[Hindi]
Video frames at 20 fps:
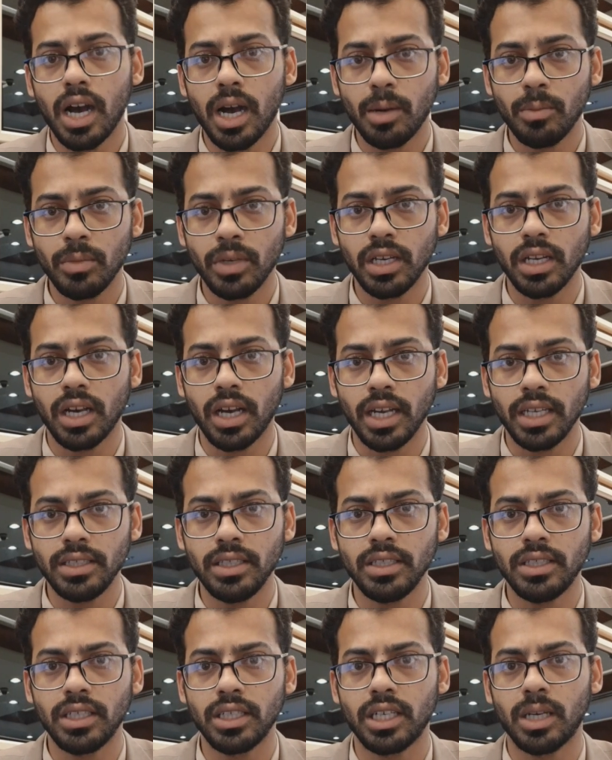आमल
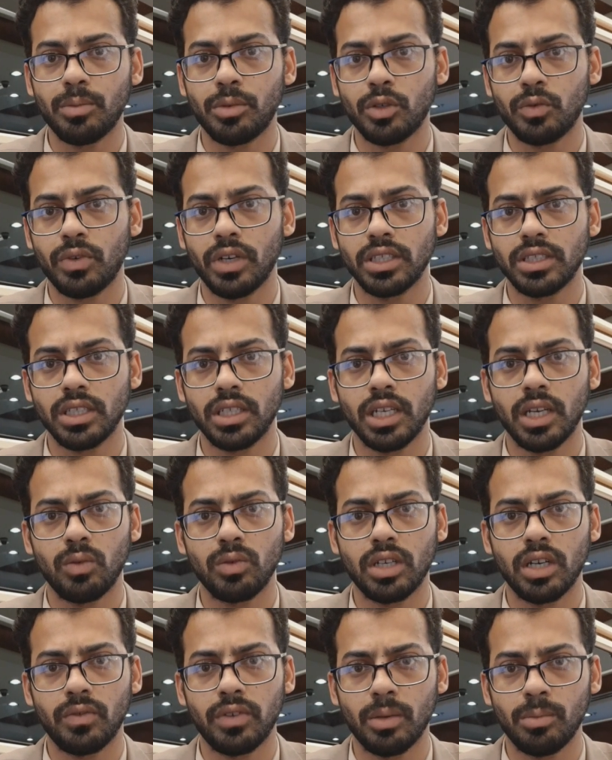आईडी जिनका प्रोफेशन है
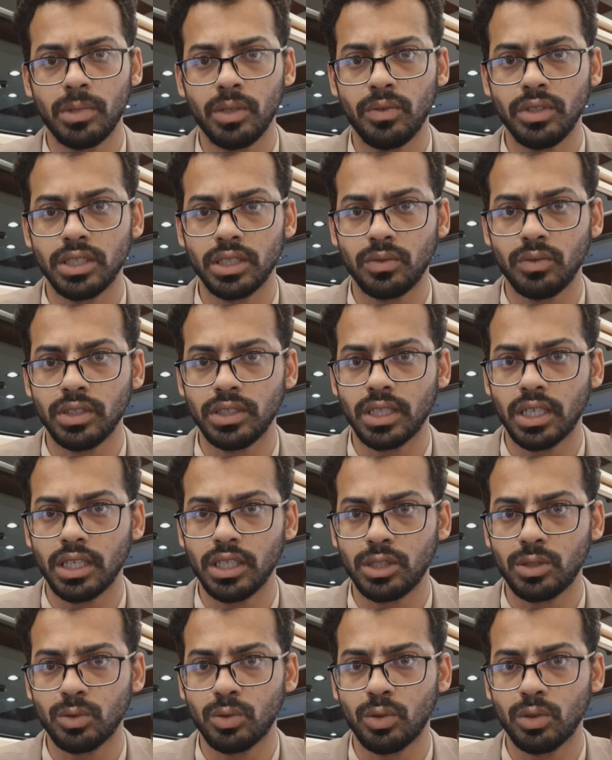उनका फैमिली विजिट वीज़ा
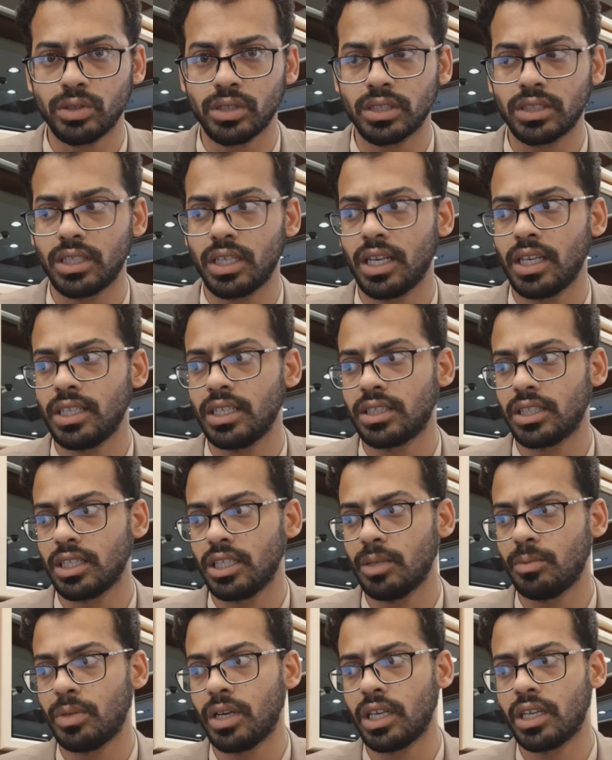इशू हो सकता है ये
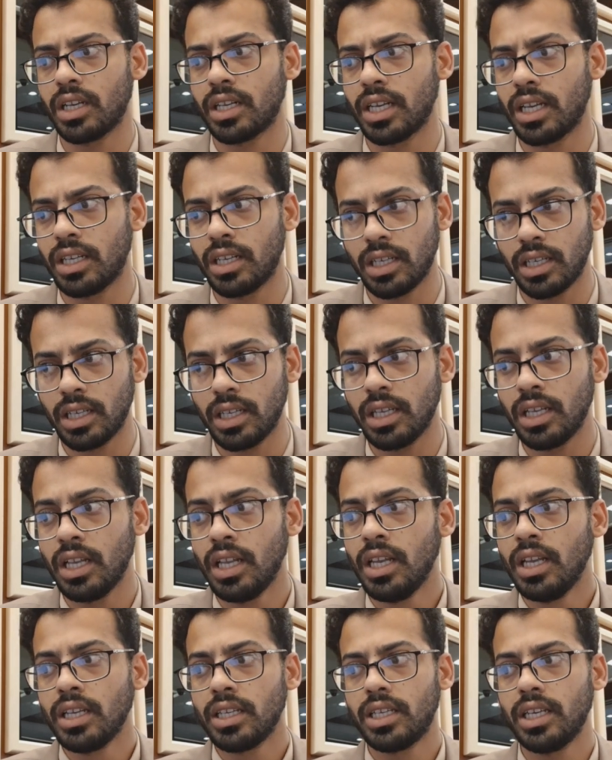तैयब भाई का कहना है
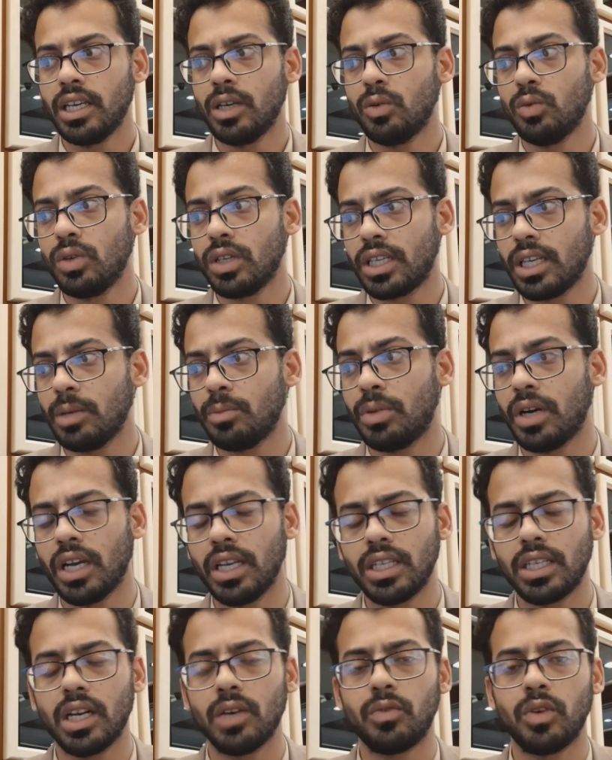कि उनके
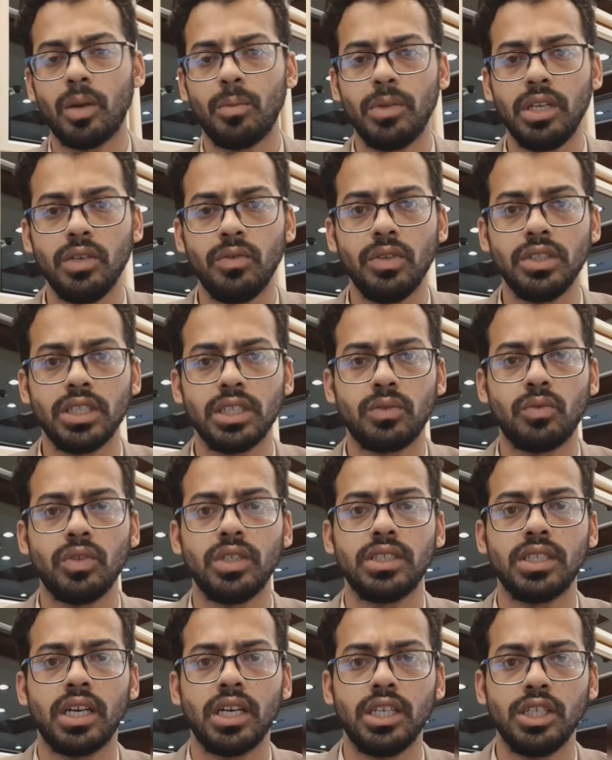भाई का फैमिली विजिट
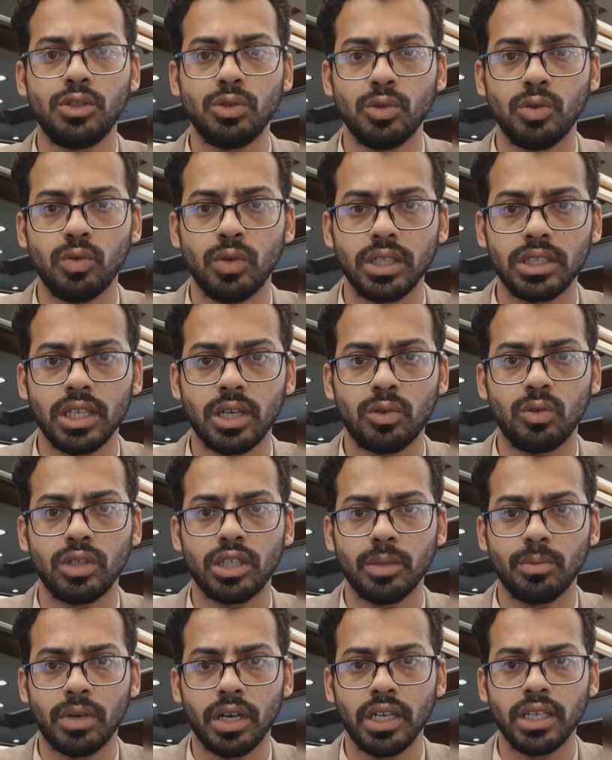वीज़ा इशू हुआ था और
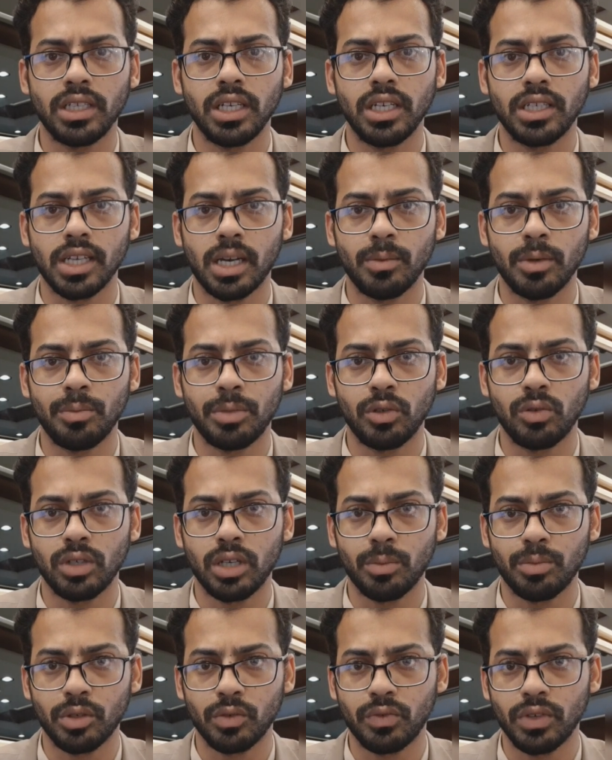उनके भाई के कामों पर
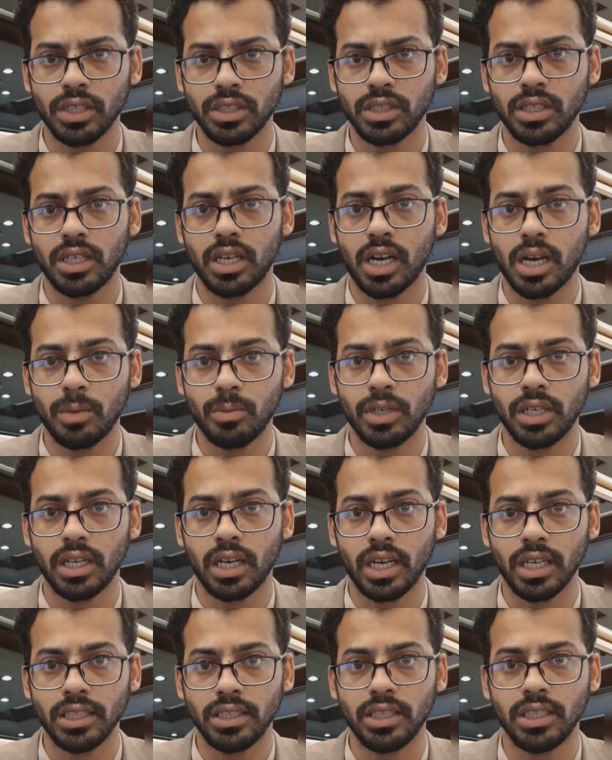उनका प्रोफेशन आमल
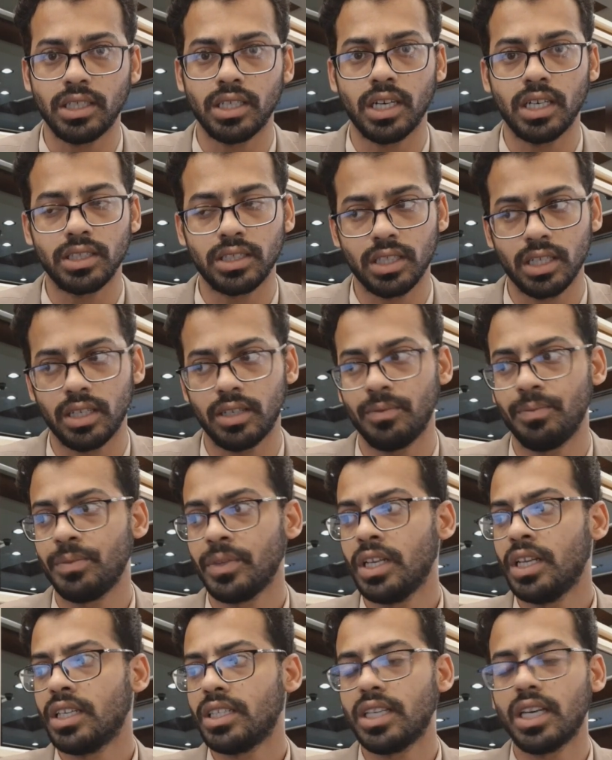आई का था
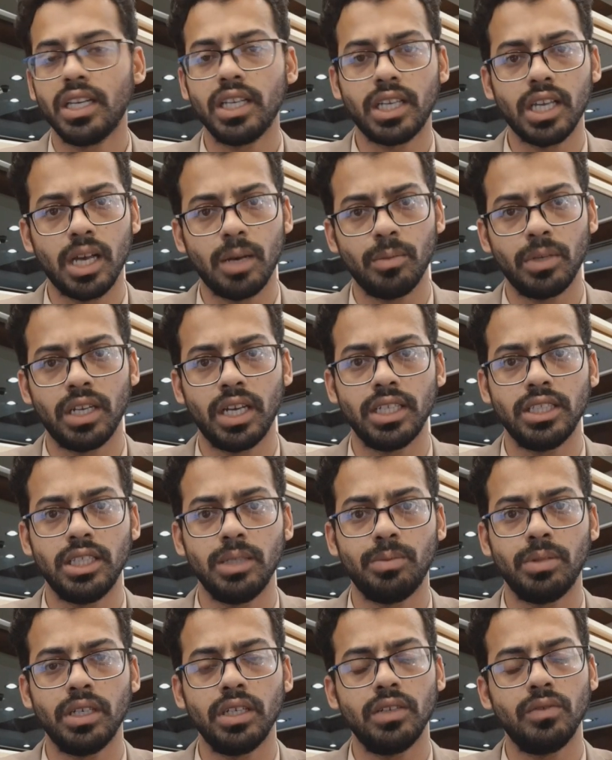यानी कि आमल
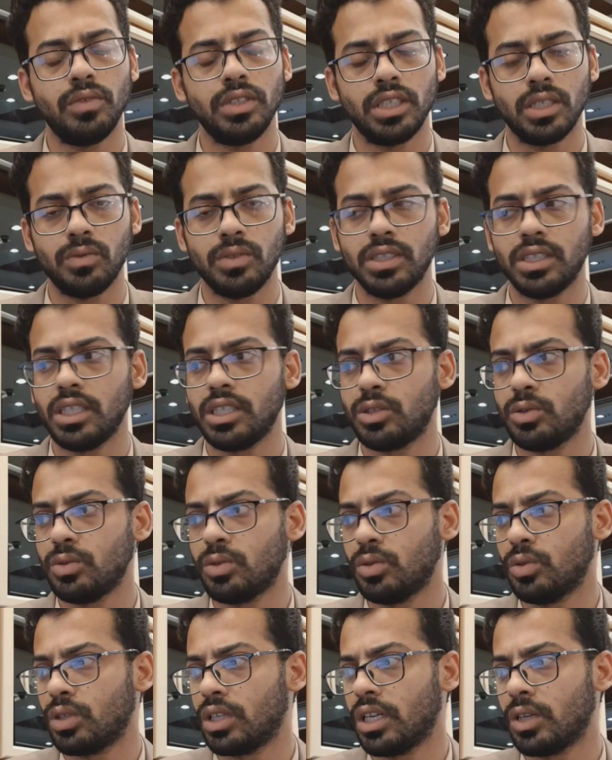आई पे विजिट वीज़ा इशू
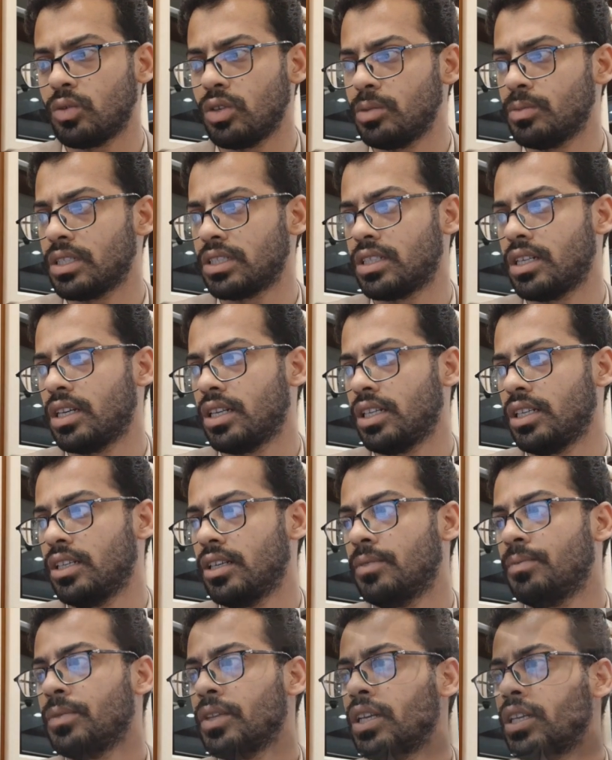हो रहे हैं कोई मसला नहीं है एक